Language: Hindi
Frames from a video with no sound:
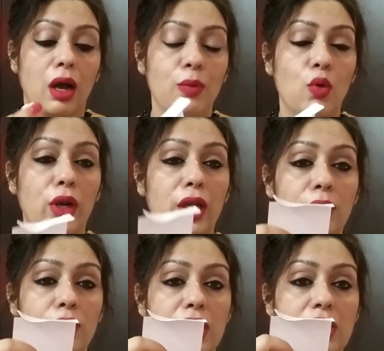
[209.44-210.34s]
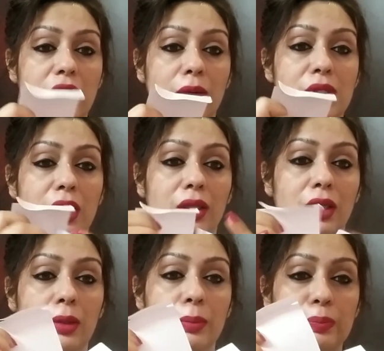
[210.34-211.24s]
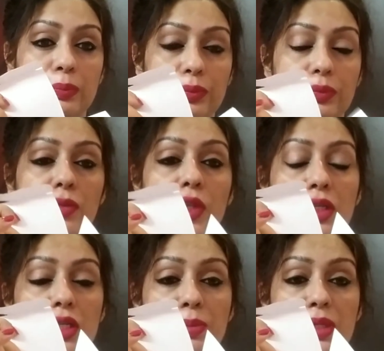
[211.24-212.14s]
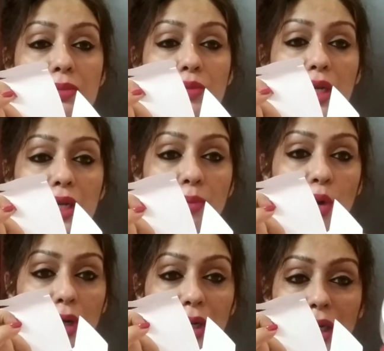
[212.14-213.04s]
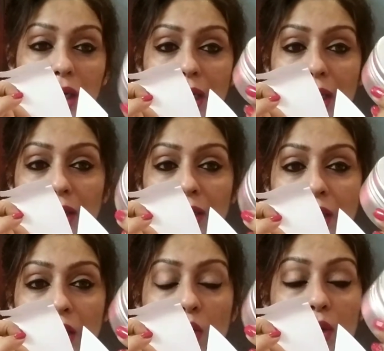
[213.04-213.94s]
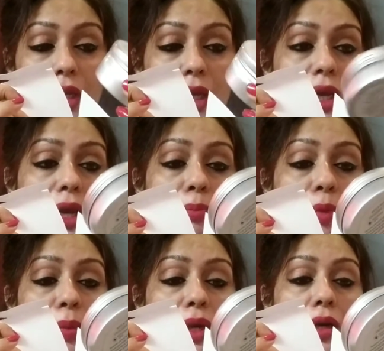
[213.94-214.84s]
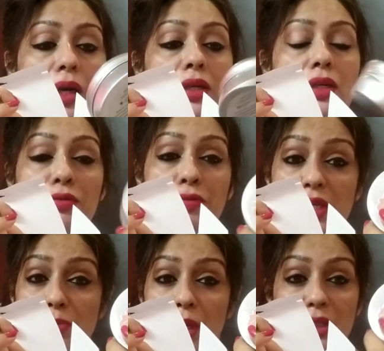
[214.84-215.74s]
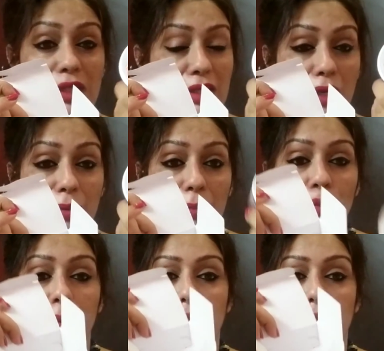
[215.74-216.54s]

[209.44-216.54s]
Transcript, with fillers: आप खोलेंगे तो इस टाइप से रहता है जिसमें से मैंने ये बॉटल निकाला है और ये है पॉमीग्रेनेट फेस मास्क जैसे कि मैं आपको